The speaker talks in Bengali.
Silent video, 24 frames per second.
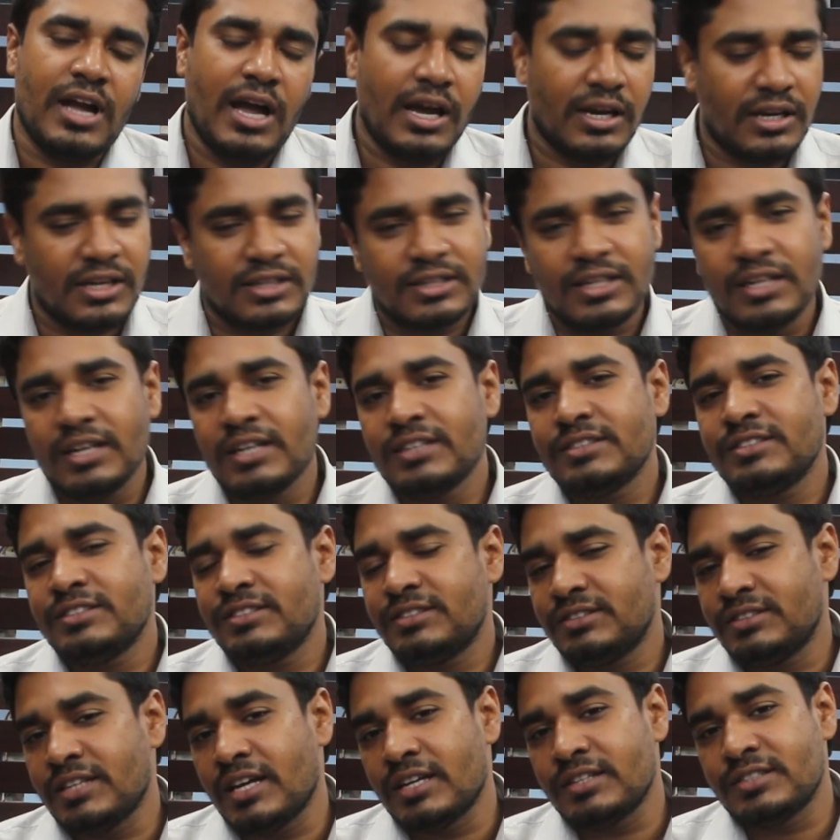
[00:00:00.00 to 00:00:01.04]
আল্লাহ তালা
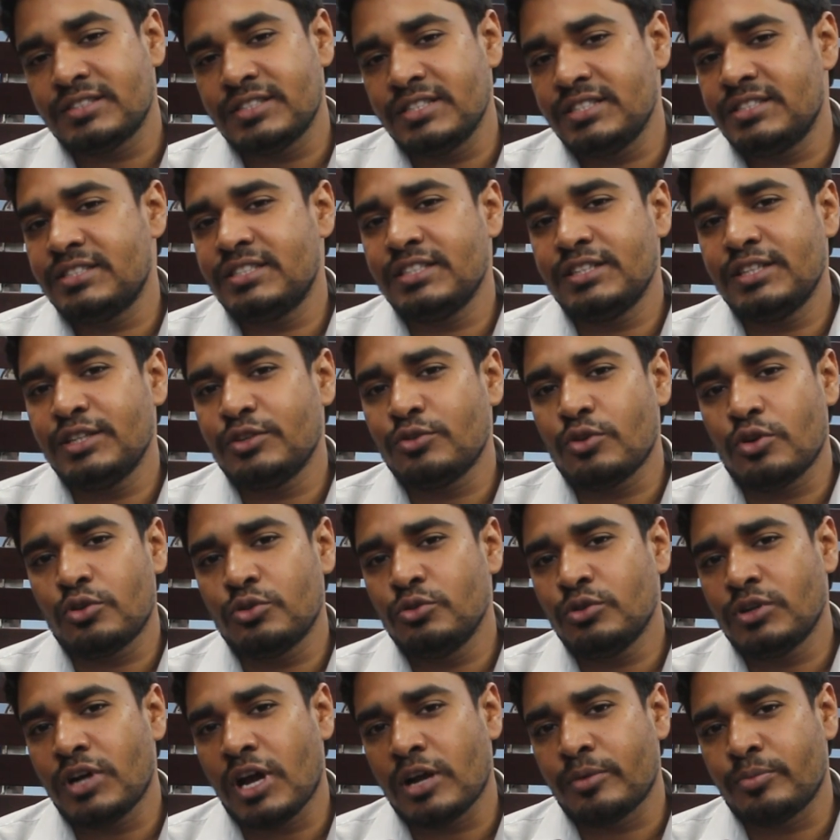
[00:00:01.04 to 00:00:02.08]
তার সৃষ্টিতে
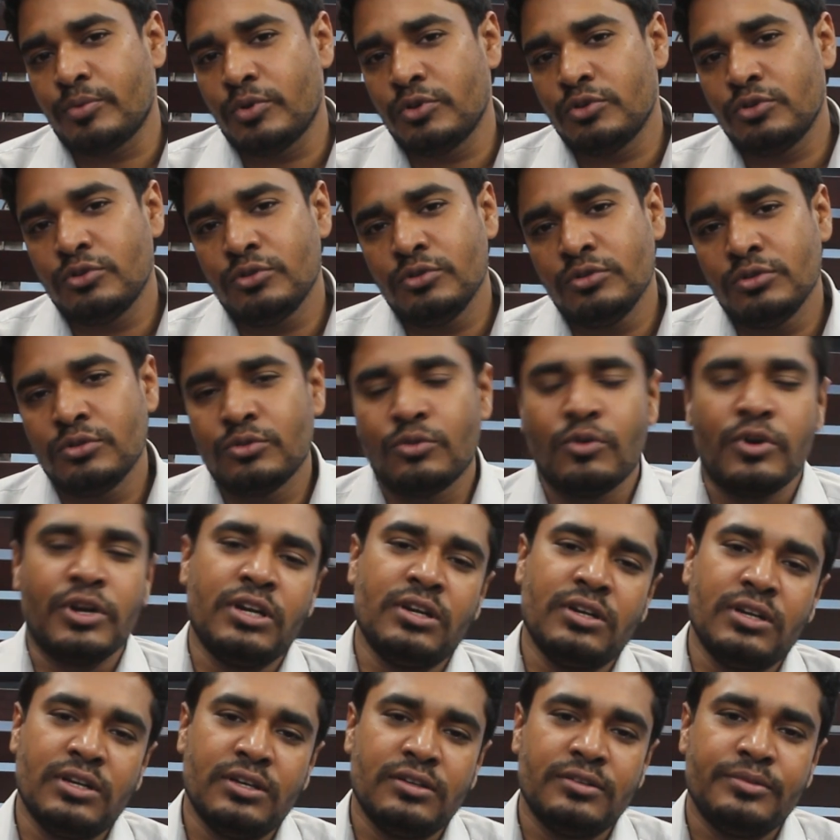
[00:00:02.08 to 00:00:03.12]
কখনো কার্পণ্য করেন
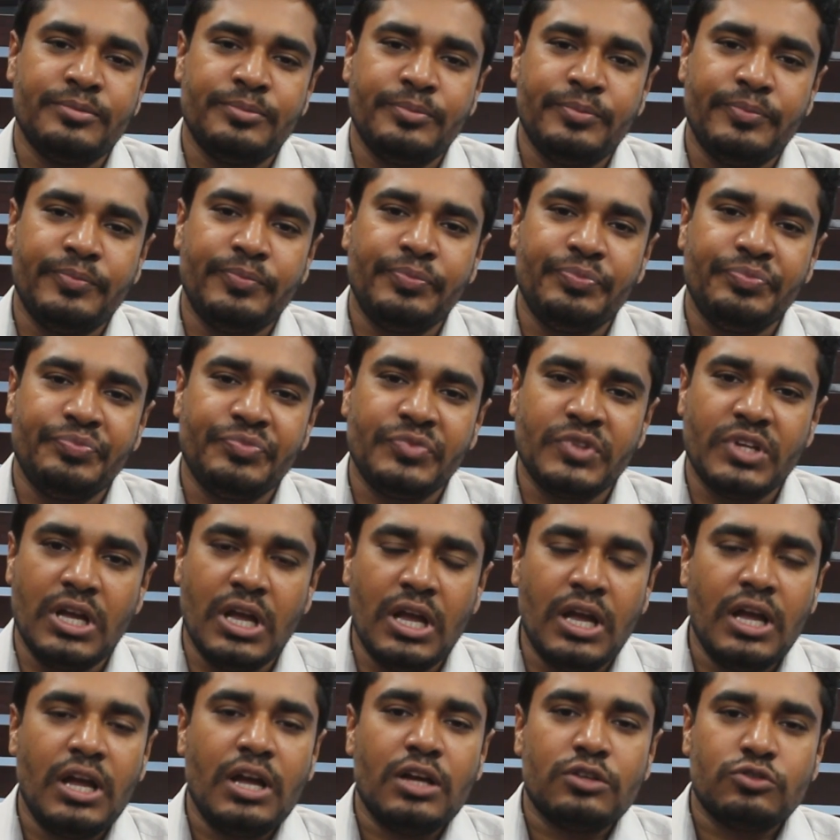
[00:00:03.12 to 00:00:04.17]
না
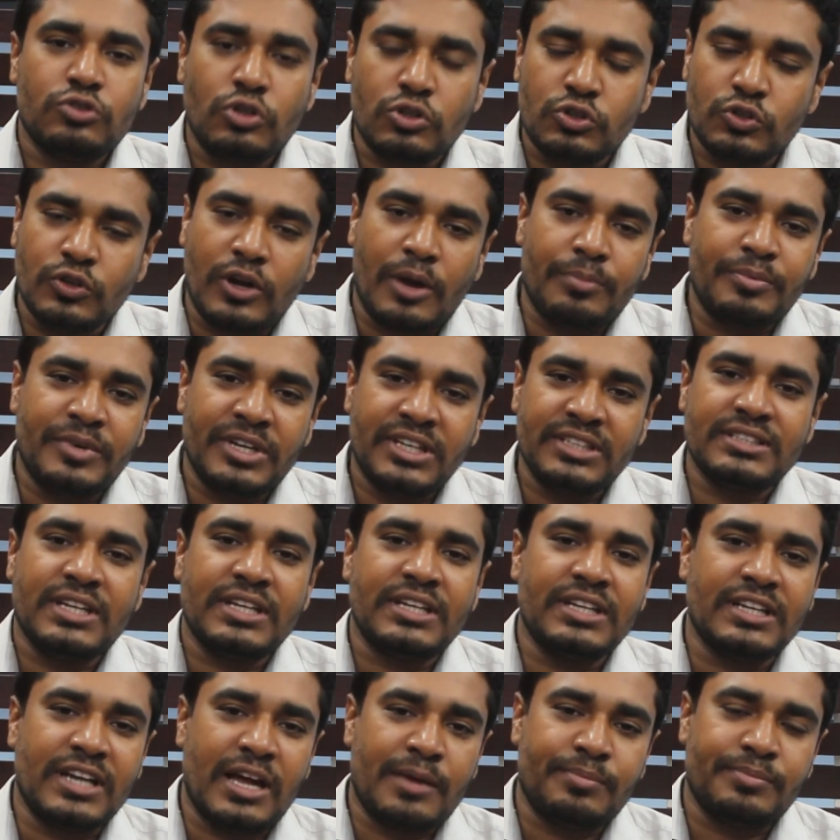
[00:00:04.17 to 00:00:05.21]
দর্শক আপনি কি
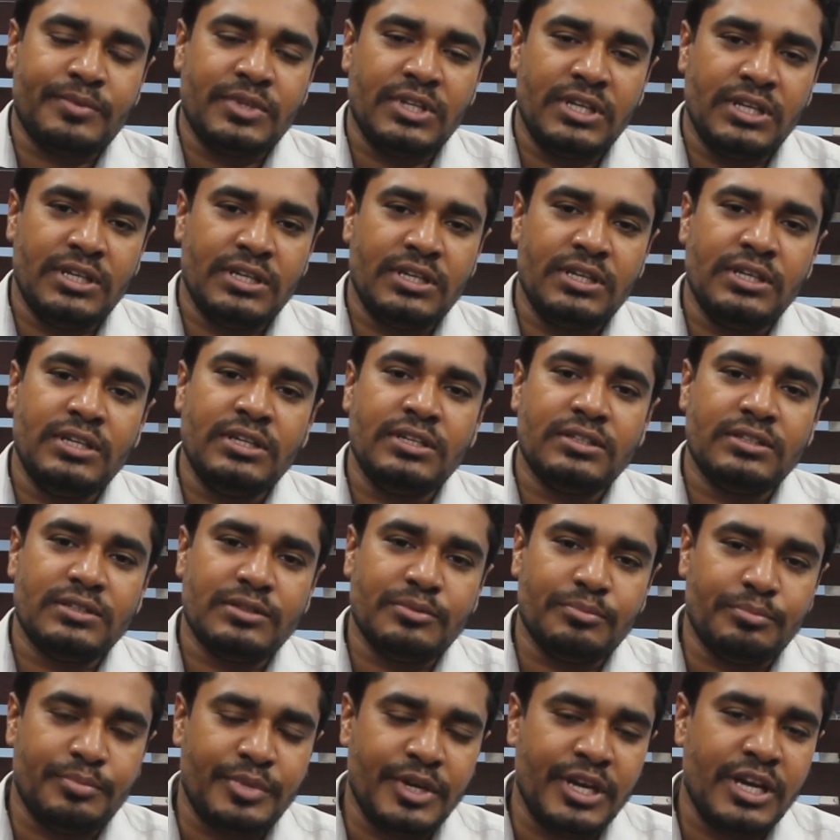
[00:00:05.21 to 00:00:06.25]
জানেন আপনি
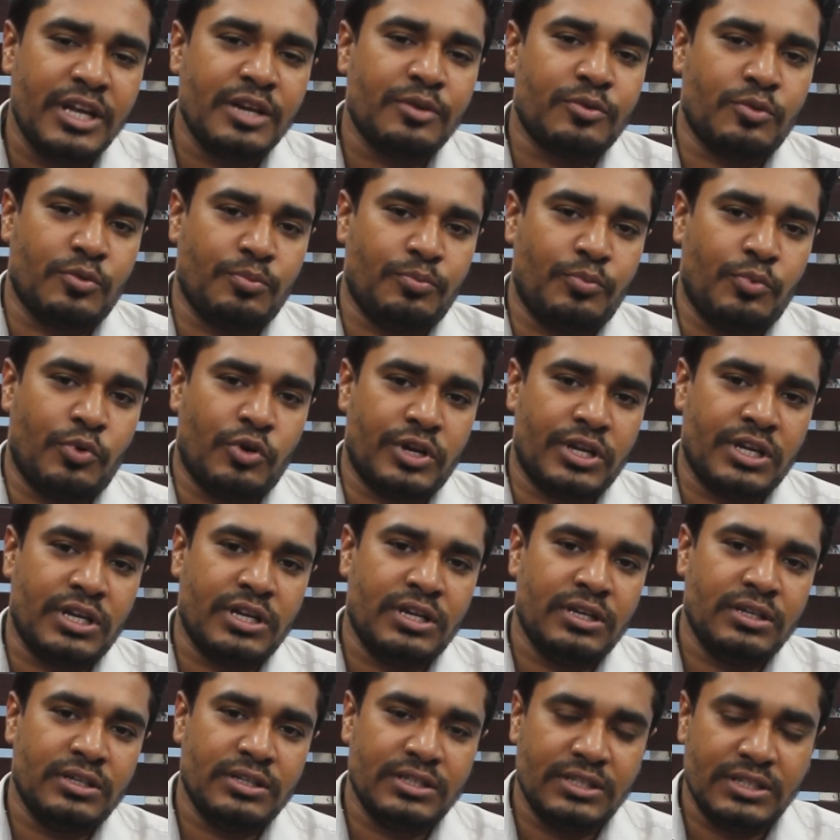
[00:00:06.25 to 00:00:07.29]
বিয়ের পরে
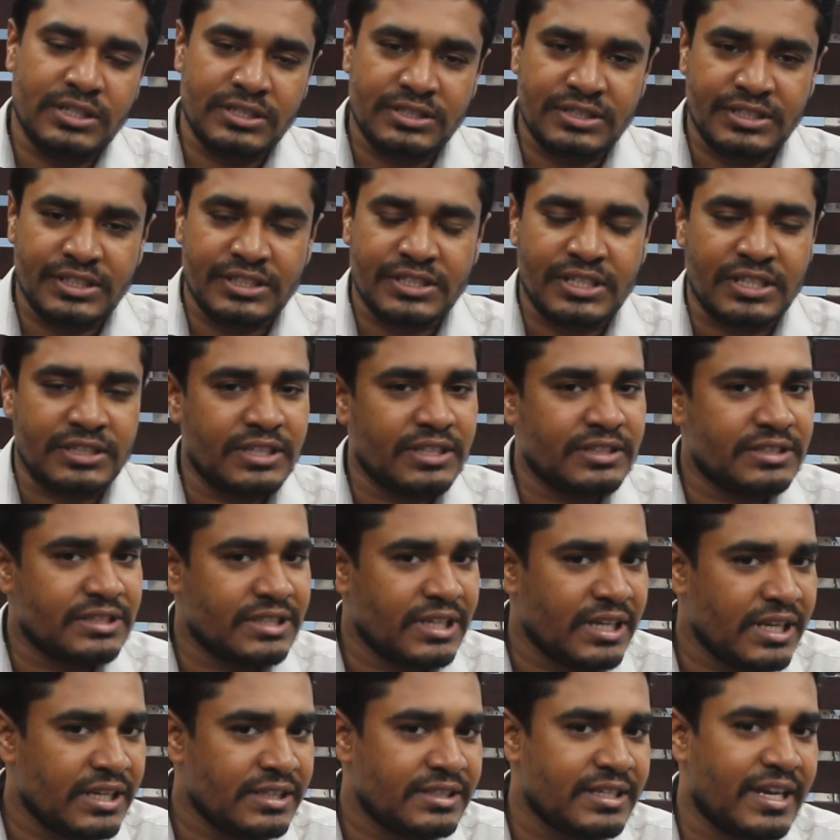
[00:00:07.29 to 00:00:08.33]
স্ত্রীর সাথে
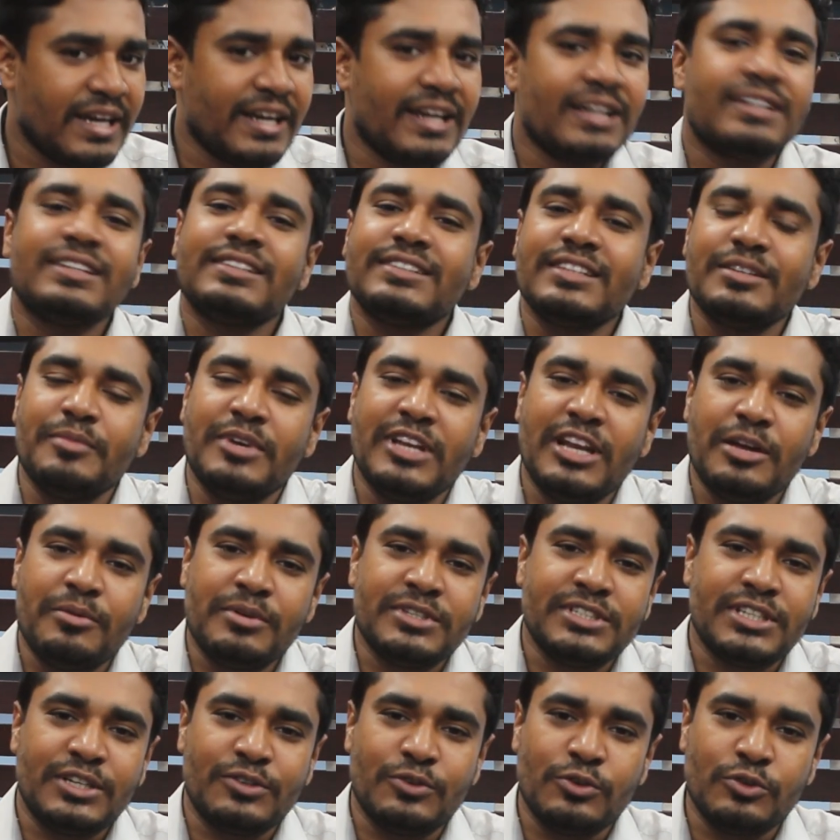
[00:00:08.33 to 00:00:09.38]
যে জায়গাটাতে
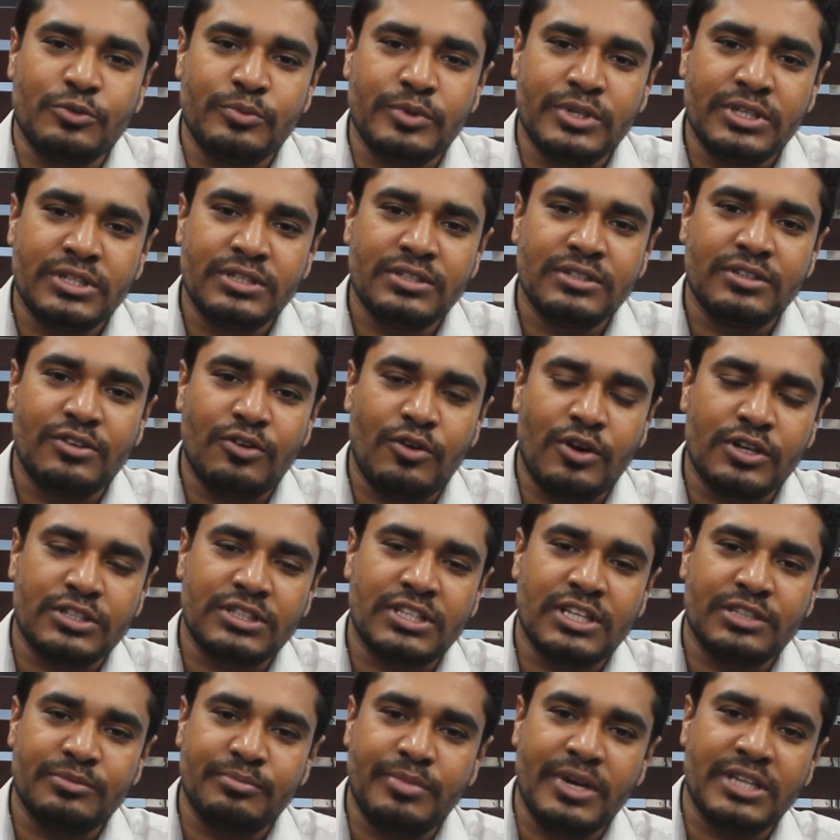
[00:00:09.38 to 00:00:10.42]
মেলামেশা করবেন
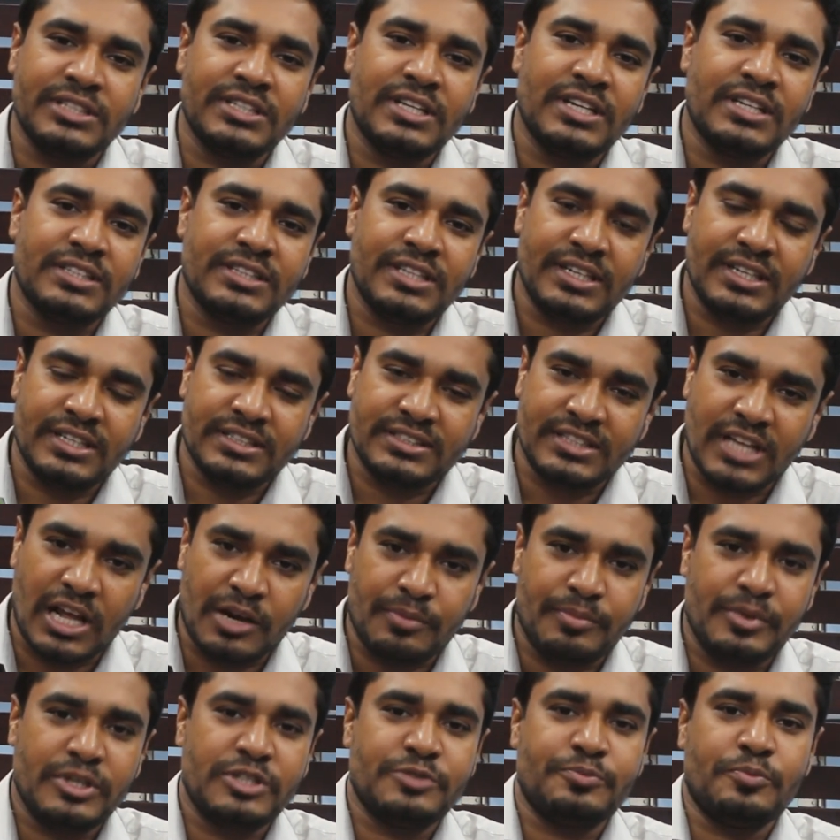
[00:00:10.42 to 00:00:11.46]
অর্থাৎ ভেজানে থেকে
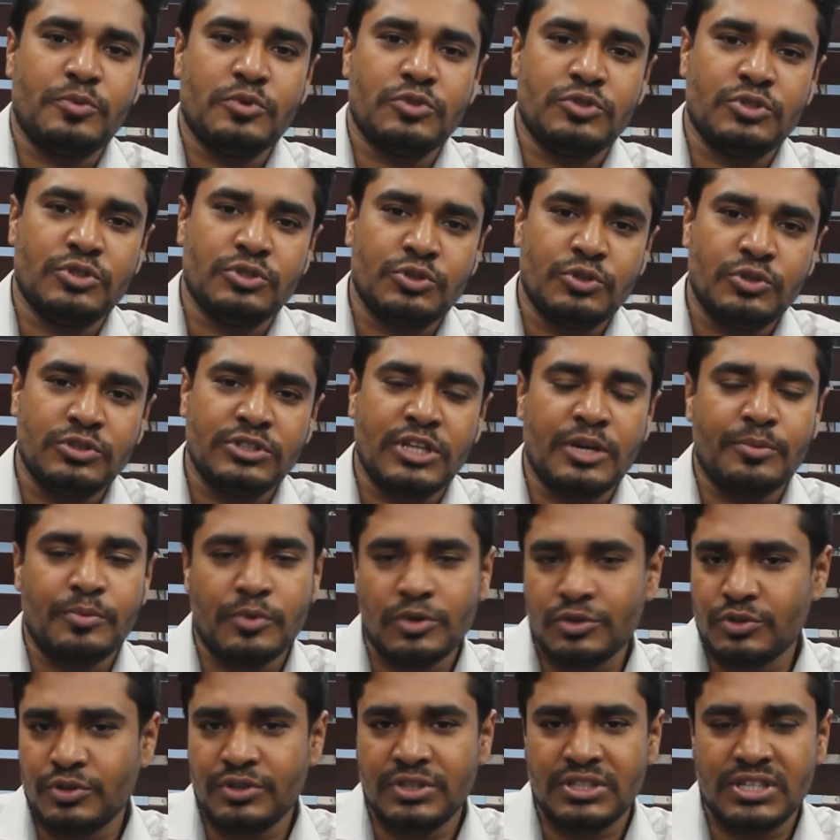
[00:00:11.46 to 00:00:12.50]
সার্ভিক্স পর্যন্ত
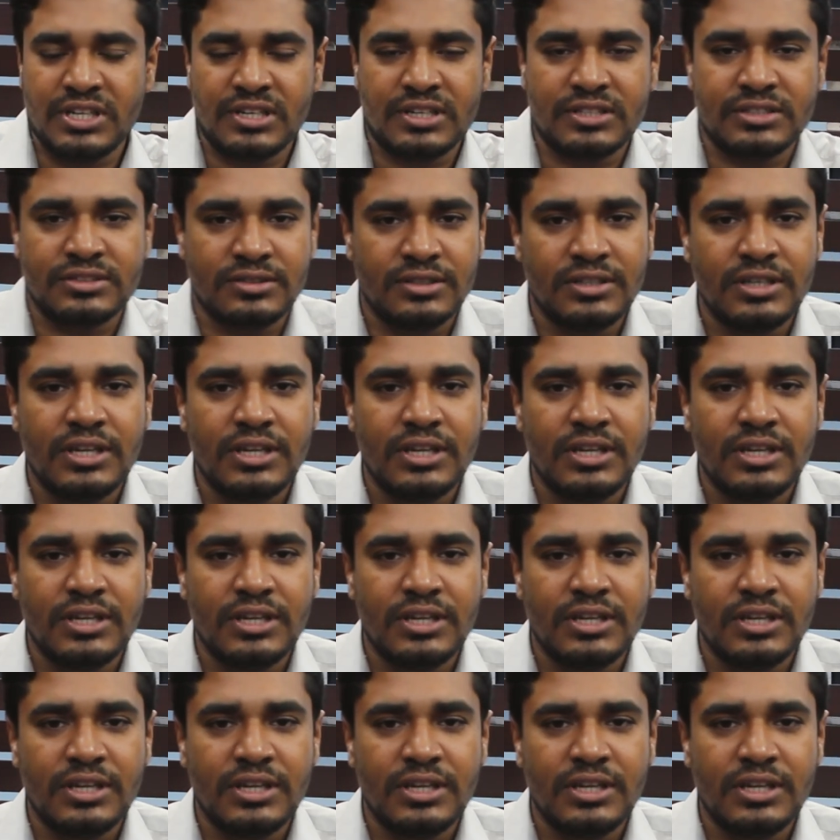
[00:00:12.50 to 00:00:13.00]
তারপরে তো ইটারাস